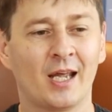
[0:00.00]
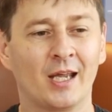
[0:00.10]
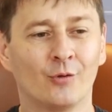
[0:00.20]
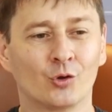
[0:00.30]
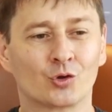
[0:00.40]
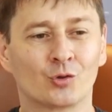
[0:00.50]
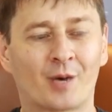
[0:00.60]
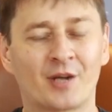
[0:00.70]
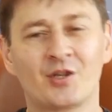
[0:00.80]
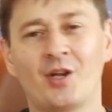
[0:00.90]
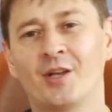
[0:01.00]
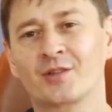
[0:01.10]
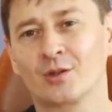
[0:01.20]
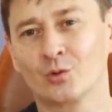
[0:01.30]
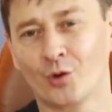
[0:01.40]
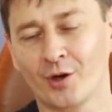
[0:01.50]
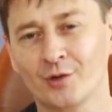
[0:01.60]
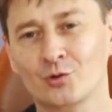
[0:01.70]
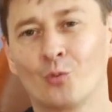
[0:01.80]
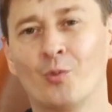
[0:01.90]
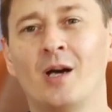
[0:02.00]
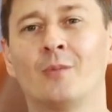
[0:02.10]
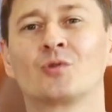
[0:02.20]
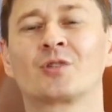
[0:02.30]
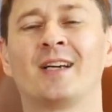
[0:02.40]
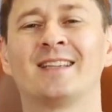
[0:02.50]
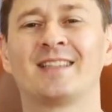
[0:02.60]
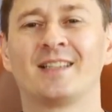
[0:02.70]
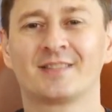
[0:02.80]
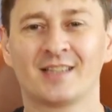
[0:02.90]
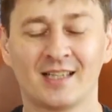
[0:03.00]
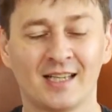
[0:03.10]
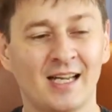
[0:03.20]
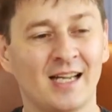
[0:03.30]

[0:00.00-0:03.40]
И вот уже прощение с конторы, скупая мужская слеза,